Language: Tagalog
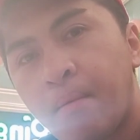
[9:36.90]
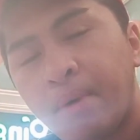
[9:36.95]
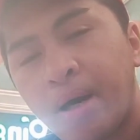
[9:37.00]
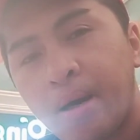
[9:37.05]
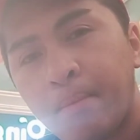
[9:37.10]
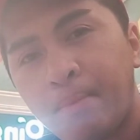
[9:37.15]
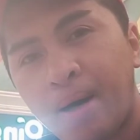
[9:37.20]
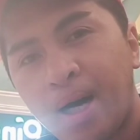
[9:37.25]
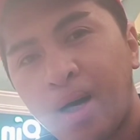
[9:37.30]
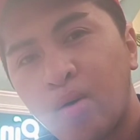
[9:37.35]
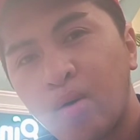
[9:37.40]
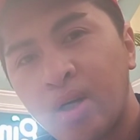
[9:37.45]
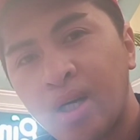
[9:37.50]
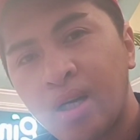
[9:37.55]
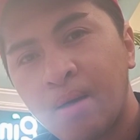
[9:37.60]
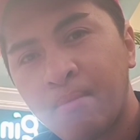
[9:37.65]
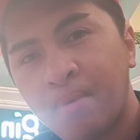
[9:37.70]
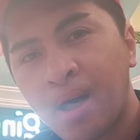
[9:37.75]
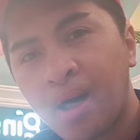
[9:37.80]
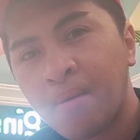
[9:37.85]
may bago
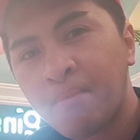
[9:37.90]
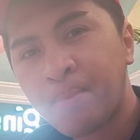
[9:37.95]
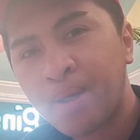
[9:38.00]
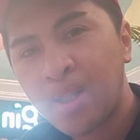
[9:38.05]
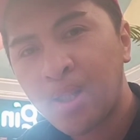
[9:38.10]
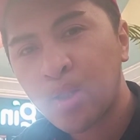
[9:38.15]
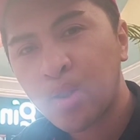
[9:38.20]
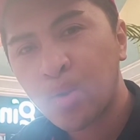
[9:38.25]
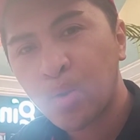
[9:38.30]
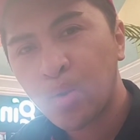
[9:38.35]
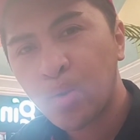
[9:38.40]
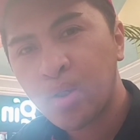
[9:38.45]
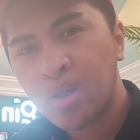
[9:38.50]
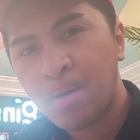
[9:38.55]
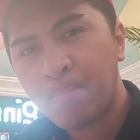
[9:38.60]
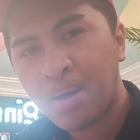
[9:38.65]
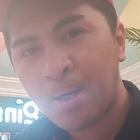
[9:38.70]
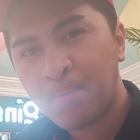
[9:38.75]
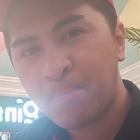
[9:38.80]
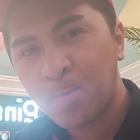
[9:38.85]
na namang pinto
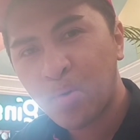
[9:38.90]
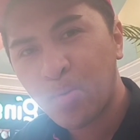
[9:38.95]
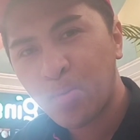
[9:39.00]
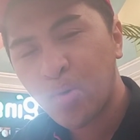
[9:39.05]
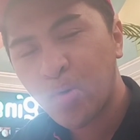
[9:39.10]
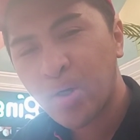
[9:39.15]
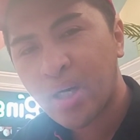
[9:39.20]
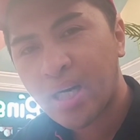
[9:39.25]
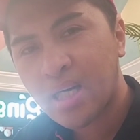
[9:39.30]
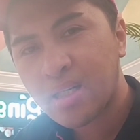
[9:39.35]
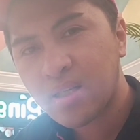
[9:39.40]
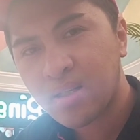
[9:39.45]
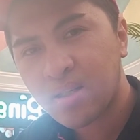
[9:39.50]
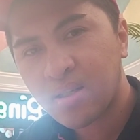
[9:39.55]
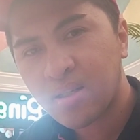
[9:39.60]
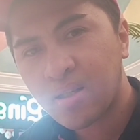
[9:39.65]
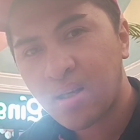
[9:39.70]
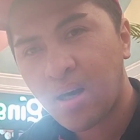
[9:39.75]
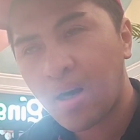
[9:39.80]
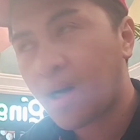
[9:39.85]
na magbubukas
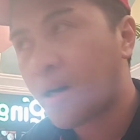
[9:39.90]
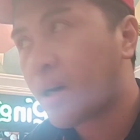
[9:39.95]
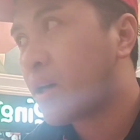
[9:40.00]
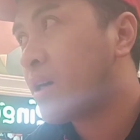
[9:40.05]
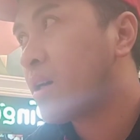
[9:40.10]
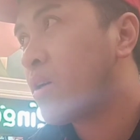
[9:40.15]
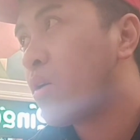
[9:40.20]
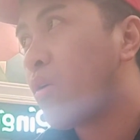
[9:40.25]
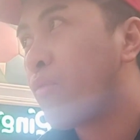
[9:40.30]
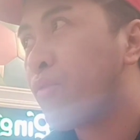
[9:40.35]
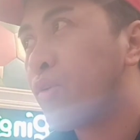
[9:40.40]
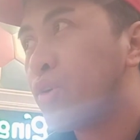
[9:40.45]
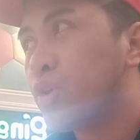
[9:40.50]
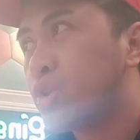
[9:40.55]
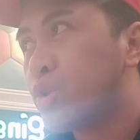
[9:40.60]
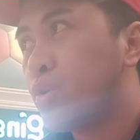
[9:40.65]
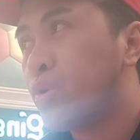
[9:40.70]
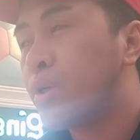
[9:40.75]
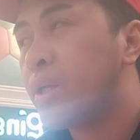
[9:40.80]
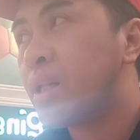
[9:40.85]
sa aking
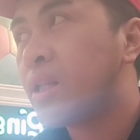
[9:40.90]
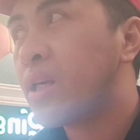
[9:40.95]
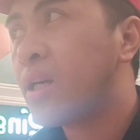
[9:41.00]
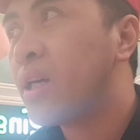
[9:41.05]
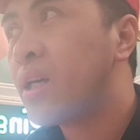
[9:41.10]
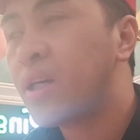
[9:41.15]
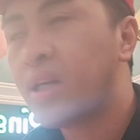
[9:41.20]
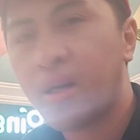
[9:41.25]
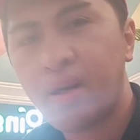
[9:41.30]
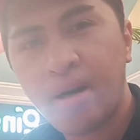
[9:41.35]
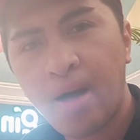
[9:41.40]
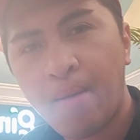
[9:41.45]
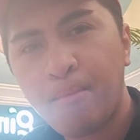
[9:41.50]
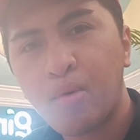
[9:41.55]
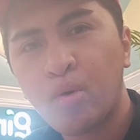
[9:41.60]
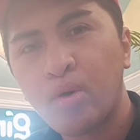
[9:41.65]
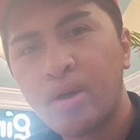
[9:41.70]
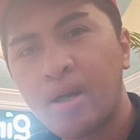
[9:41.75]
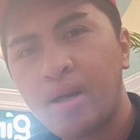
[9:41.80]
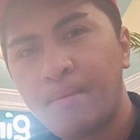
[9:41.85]
opportunity.
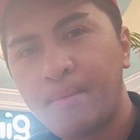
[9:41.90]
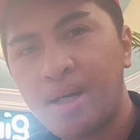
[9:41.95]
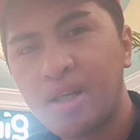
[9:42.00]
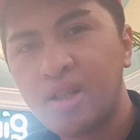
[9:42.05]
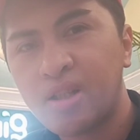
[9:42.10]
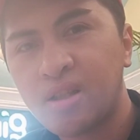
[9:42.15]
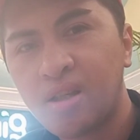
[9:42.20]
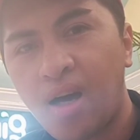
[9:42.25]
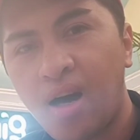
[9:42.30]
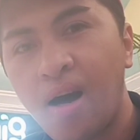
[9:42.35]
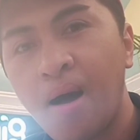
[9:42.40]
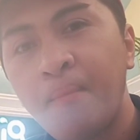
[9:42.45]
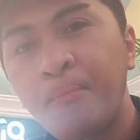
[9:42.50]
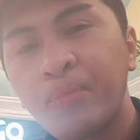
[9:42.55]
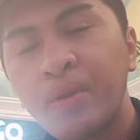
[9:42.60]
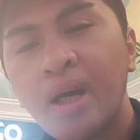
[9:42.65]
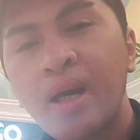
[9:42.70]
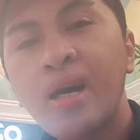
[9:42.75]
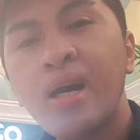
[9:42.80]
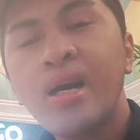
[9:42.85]
Ginanap ko na naman siya
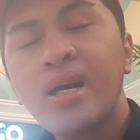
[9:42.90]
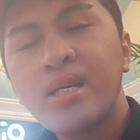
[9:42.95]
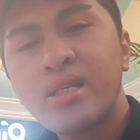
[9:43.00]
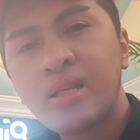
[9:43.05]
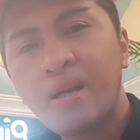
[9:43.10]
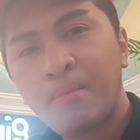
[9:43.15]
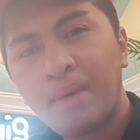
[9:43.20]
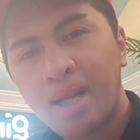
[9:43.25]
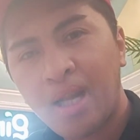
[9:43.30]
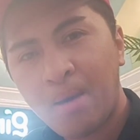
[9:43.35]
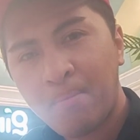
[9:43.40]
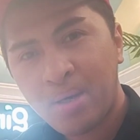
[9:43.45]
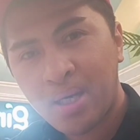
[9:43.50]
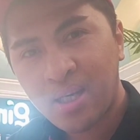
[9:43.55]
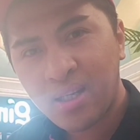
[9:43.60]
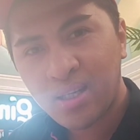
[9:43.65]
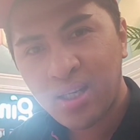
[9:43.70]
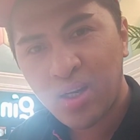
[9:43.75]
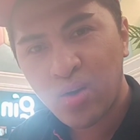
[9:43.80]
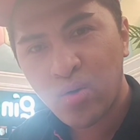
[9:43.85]
sa
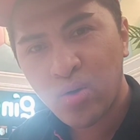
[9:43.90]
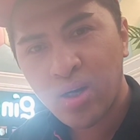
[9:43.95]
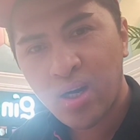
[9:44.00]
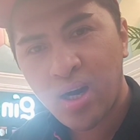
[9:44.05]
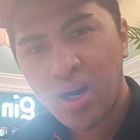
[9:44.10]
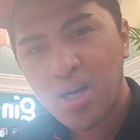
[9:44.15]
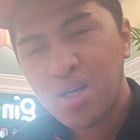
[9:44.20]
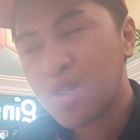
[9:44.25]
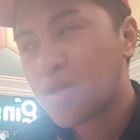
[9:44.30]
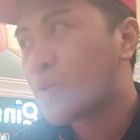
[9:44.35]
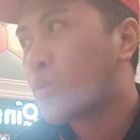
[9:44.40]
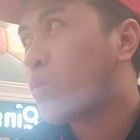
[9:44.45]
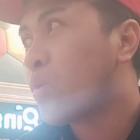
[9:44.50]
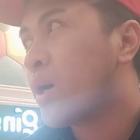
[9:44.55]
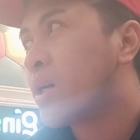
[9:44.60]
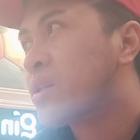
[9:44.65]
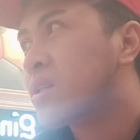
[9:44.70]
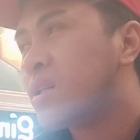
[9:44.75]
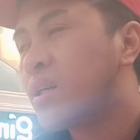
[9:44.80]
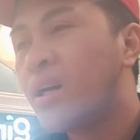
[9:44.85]
malamig na lugar. So
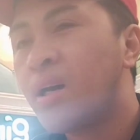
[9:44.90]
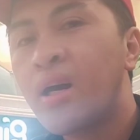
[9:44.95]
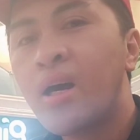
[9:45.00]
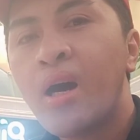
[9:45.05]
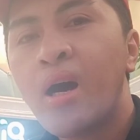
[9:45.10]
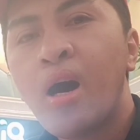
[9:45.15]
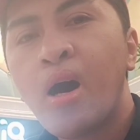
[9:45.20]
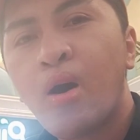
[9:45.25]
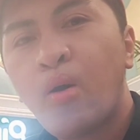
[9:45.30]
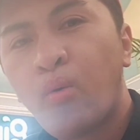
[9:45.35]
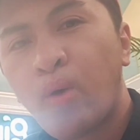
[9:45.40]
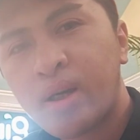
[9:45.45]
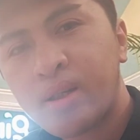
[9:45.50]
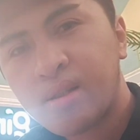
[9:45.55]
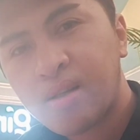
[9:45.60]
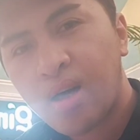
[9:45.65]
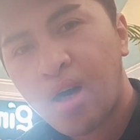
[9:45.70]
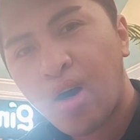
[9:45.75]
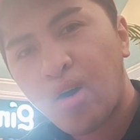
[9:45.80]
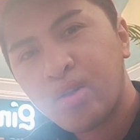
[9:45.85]
watch
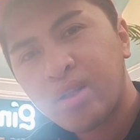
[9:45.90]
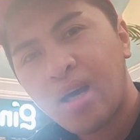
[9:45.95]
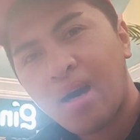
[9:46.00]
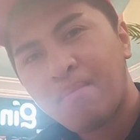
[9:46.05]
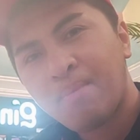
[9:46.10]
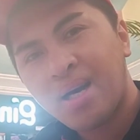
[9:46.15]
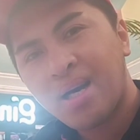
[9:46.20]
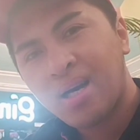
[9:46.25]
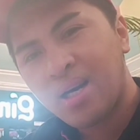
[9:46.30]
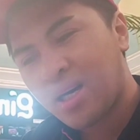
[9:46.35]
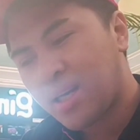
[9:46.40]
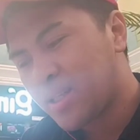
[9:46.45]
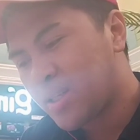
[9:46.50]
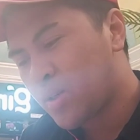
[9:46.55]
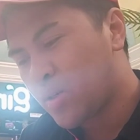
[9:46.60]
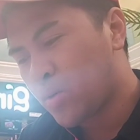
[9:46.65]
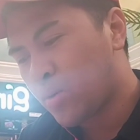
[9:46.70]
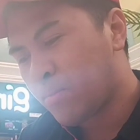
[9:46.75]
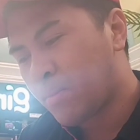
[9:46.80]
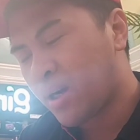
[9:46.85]
watch out
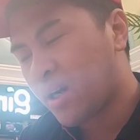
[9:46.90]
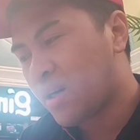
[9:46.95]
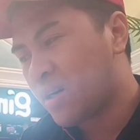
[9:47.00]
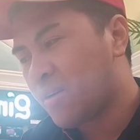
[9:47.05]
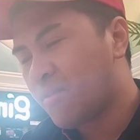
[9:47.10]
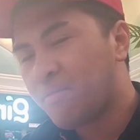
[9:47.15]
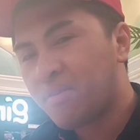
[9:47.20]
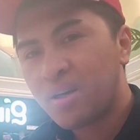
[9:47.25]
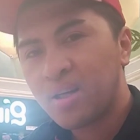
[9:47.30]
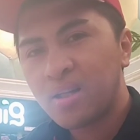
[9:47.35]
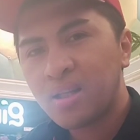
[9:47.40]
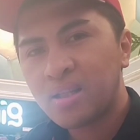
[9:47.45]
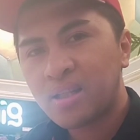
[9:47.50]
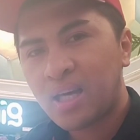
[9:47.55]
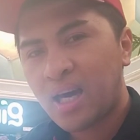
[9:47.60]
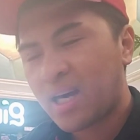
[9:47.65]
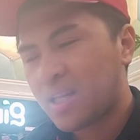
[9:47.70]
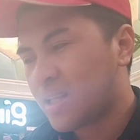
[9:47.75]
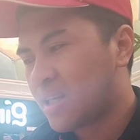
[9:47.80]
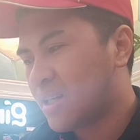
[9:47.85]
abangan yung mga reveal
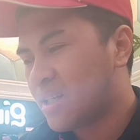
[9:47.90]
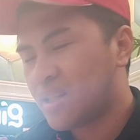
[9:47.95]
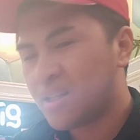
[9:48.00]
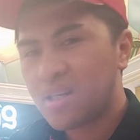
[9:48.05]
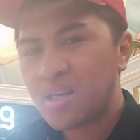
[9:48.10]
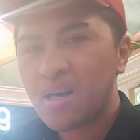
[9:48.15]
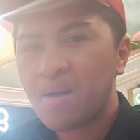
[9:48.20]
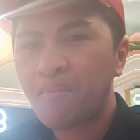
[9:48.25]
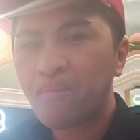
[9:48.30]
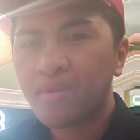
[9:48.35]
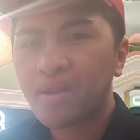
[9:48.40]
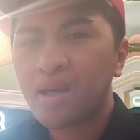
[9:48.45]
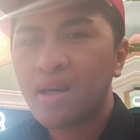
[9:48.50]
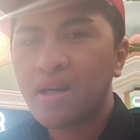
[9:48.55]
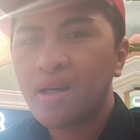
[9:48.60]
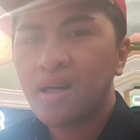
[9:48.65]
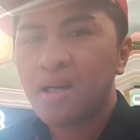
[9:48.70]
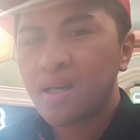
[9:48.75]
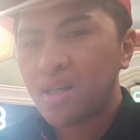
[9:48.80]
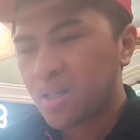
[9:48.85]
natin.
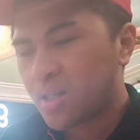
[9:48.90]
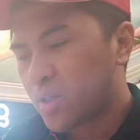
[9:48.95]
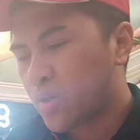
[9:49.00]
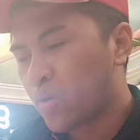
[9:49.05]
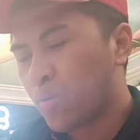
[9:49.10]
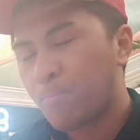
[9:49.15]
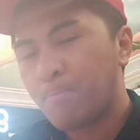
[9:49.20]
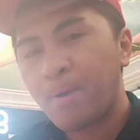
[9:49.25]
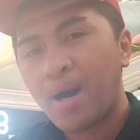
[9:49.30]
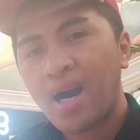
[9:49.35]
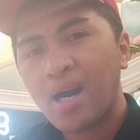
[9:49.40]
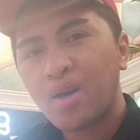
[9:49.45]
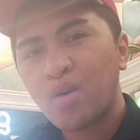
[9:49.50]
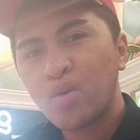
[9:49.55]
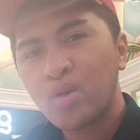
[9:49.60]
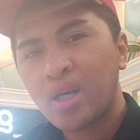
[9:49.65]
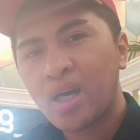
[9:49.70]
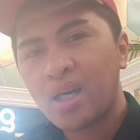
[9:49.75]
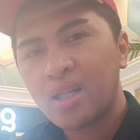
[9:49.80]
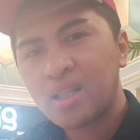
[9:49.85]
Yung
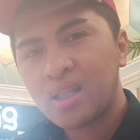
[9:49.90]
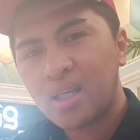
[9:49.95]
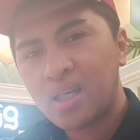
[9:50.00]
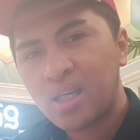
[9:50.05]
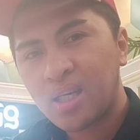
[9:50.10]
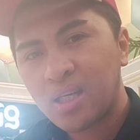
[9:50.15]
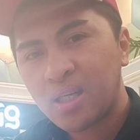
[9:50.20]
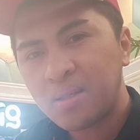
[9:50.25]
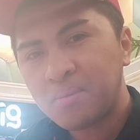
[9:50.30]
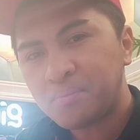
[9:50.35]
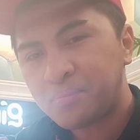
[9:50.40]
bago nating